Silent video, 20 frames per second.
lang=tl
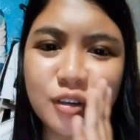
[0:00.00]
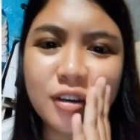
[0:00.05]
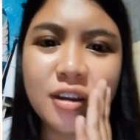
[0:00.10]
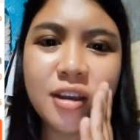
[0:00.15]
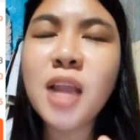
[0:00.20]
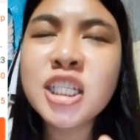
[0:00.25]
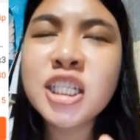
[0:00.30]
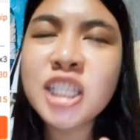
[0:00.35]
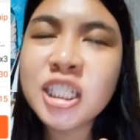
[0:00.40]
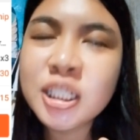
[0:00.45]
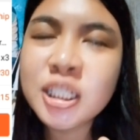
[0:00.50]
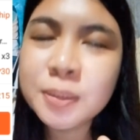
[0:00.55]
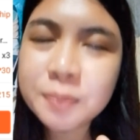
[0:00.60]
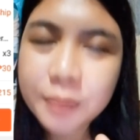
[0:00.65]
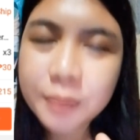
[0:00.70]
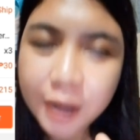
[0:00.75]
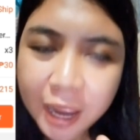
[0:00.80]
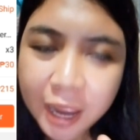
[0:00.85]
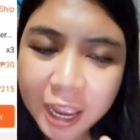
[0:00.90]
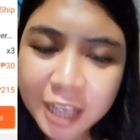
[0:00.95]
Flash
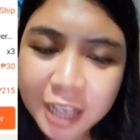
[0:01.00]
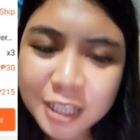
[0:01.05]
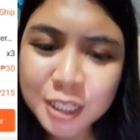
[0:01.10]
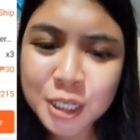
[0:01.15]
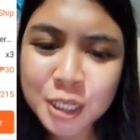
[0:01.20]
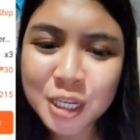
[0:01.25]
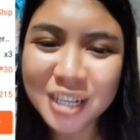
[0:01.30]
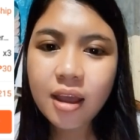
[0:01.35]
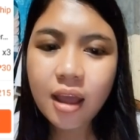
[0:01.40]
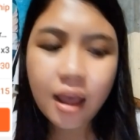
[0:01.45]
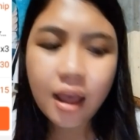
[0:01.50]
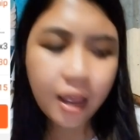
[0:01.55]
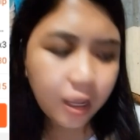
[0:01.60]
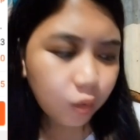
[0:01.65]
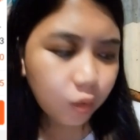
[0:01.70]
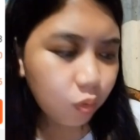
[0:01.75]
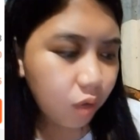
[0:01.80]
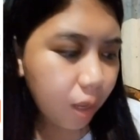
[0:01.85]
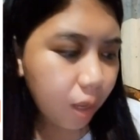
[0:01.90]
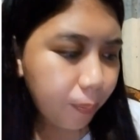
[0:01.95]
express. Uh,
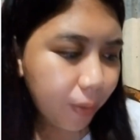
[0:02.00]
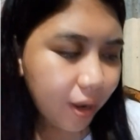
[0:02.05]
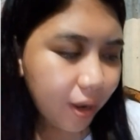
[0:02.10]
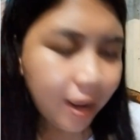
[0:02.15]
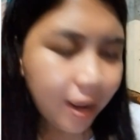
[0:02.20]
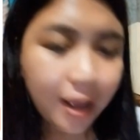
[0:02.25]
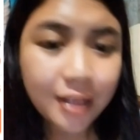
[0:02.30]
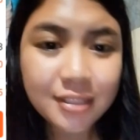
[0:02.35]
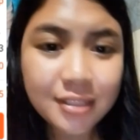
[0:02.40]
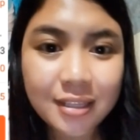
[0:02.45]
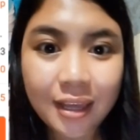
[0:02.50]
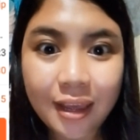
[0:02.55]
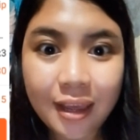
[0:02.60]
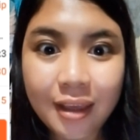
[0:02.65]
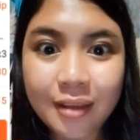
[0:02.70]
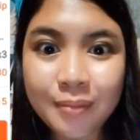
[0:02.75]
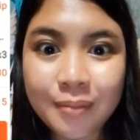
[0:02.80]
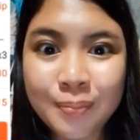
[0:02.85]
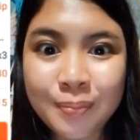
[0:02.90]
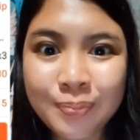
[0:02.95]
ito nga pala
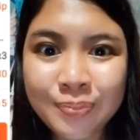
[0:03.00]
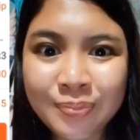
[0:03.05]
kasi,